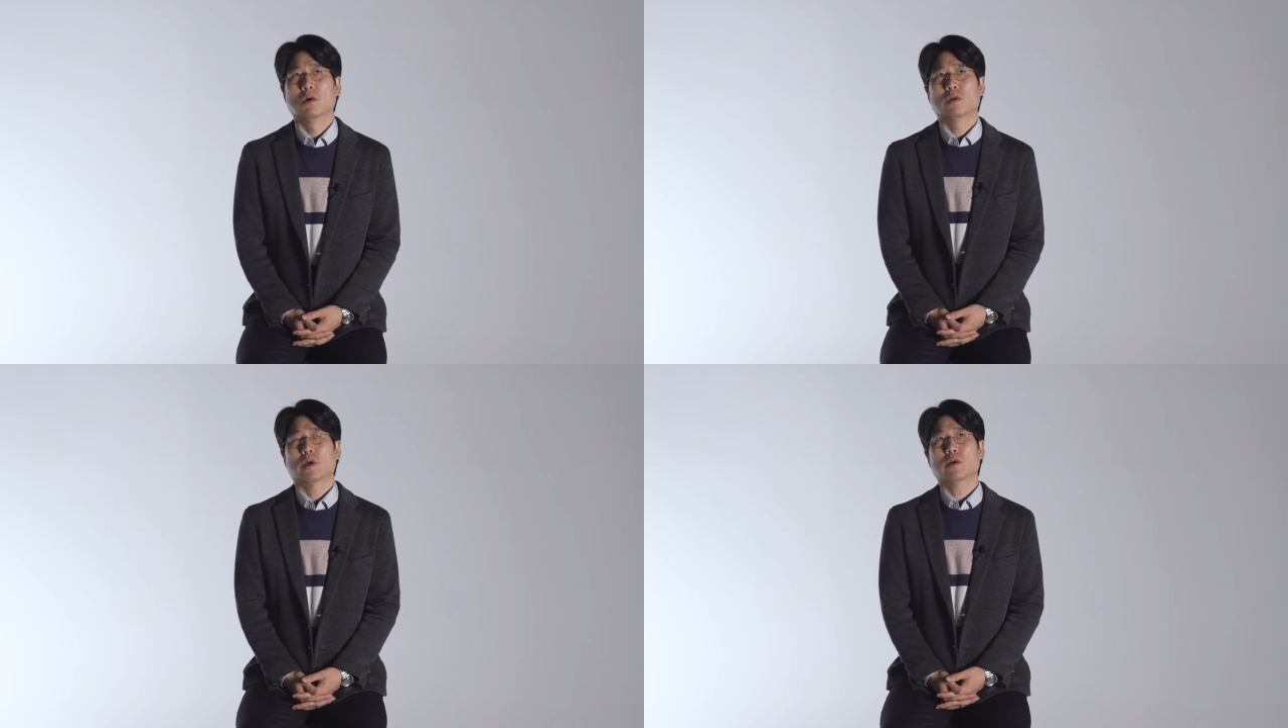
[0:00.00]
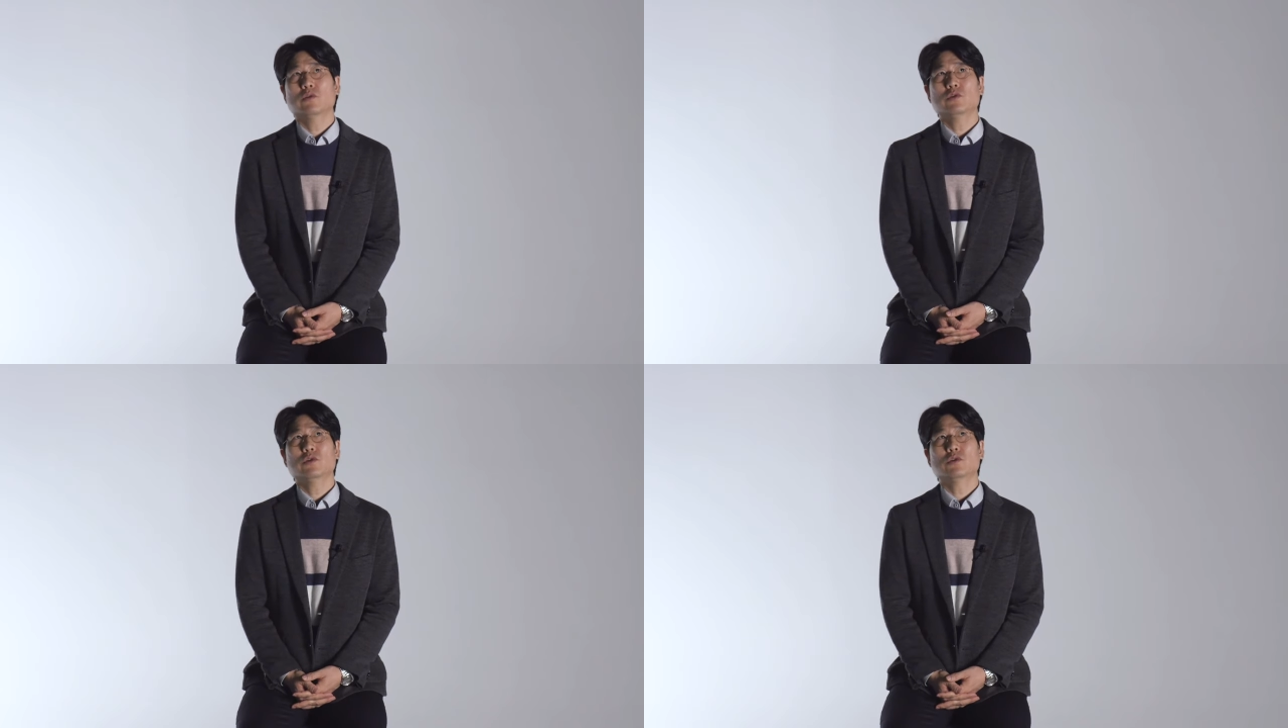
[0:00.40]

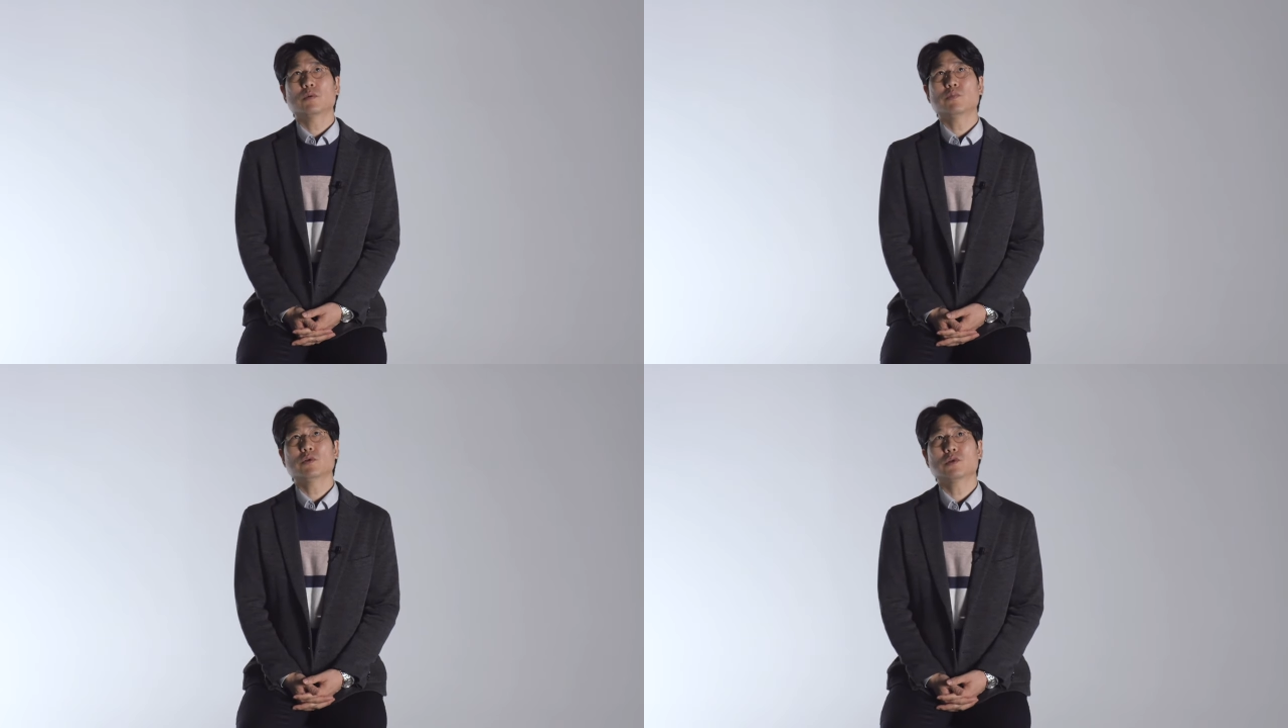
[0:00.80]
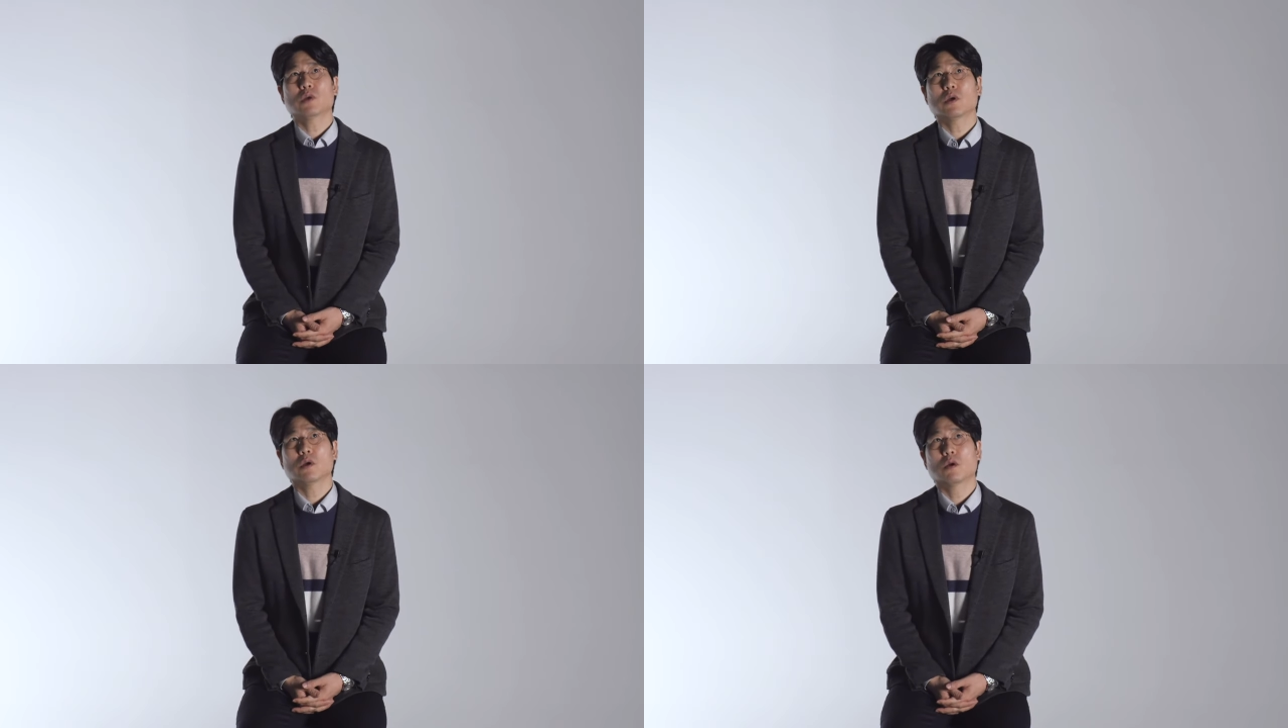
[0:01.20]
당연히 첫
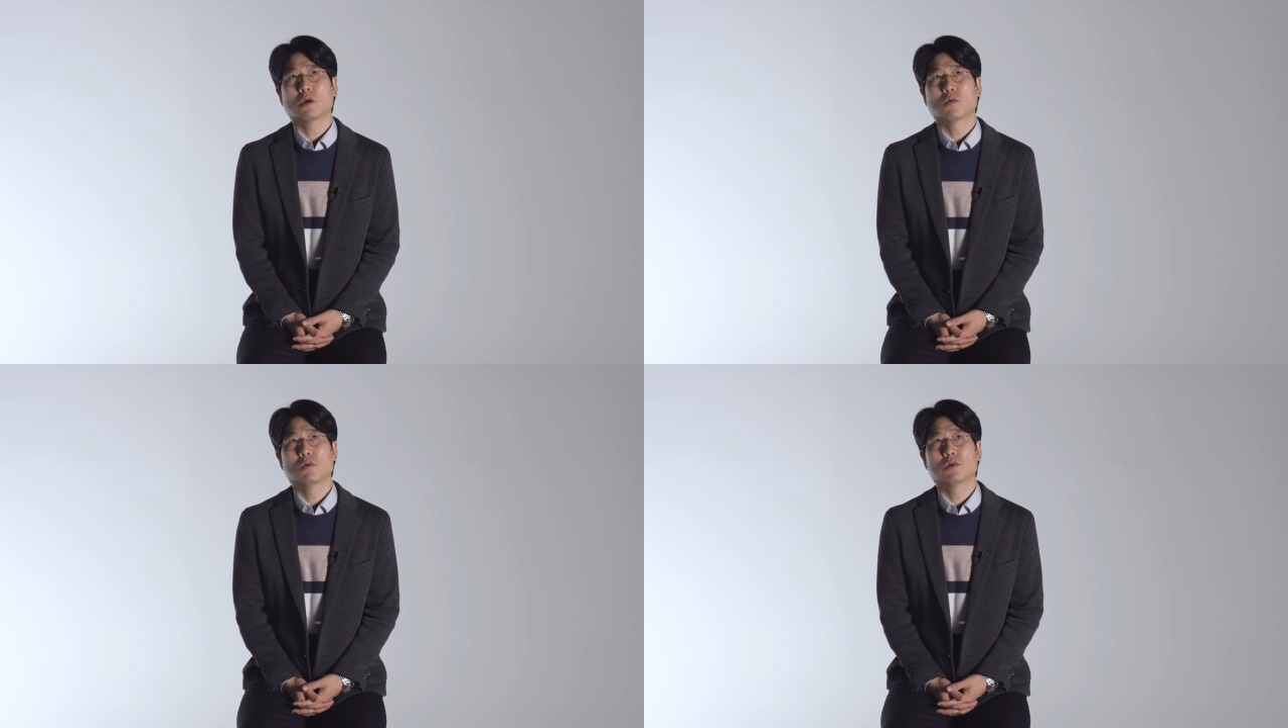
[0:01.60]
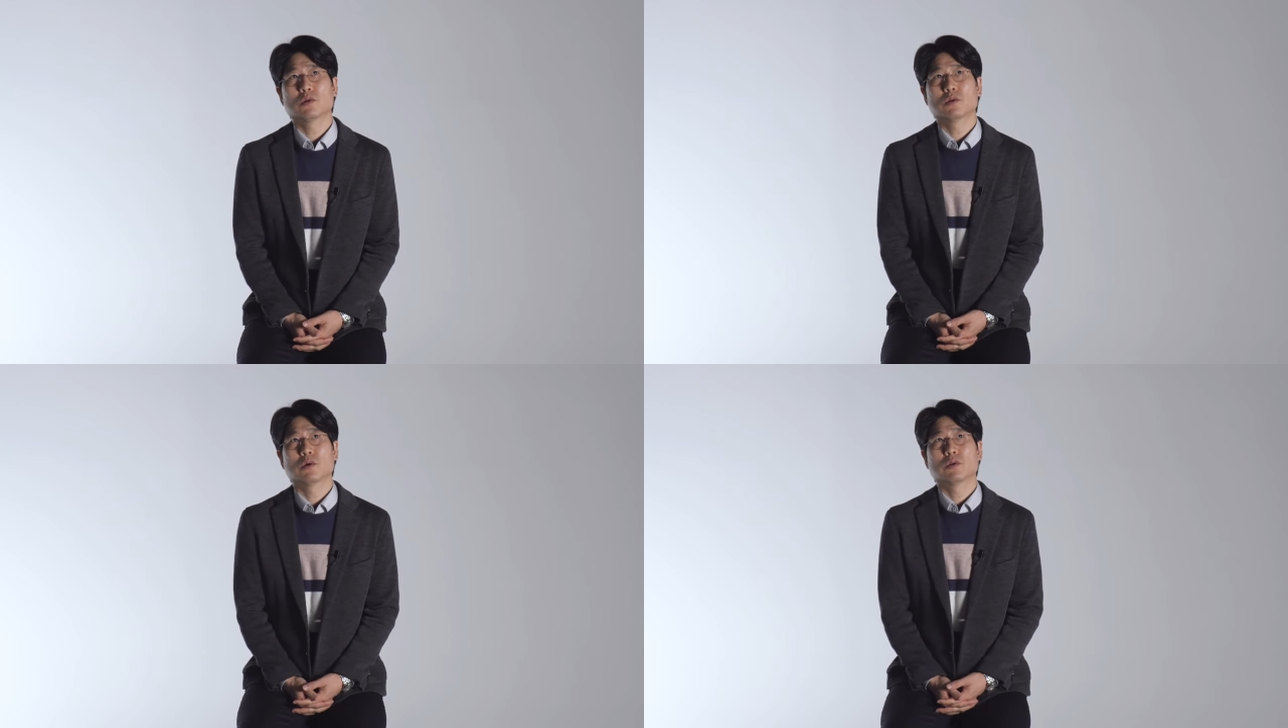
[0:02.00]
번째
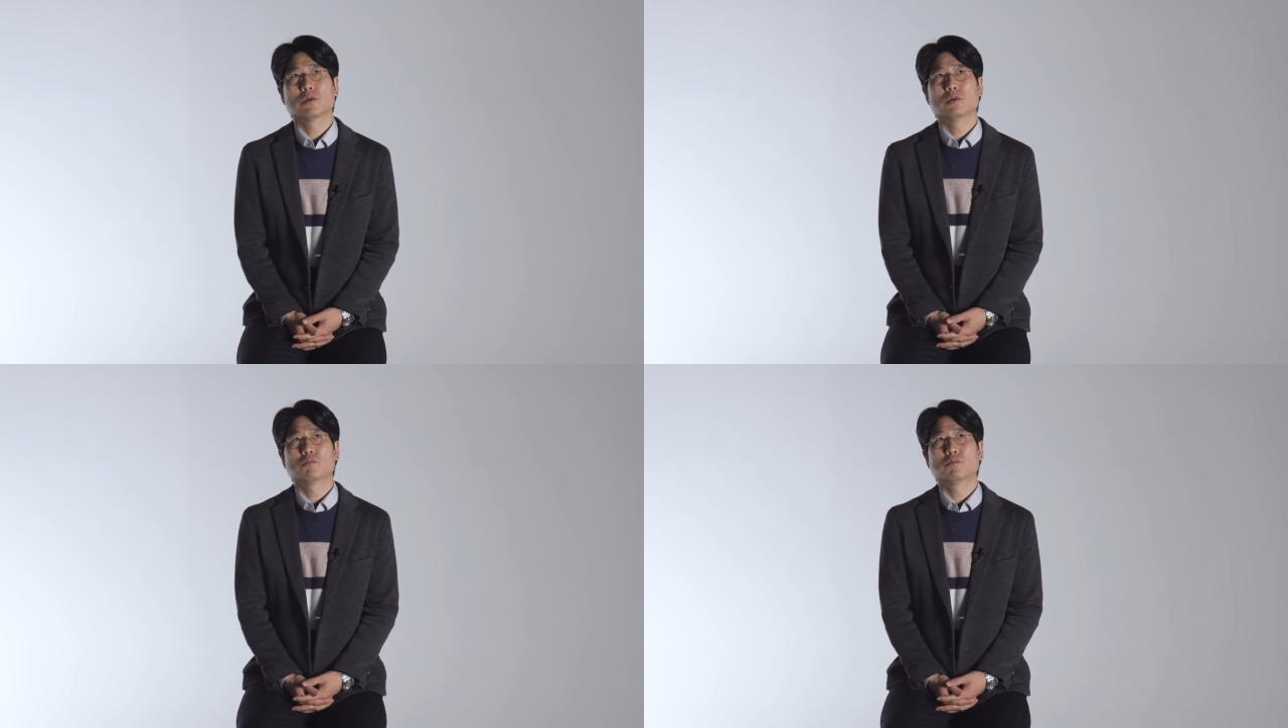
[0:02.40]
올렸던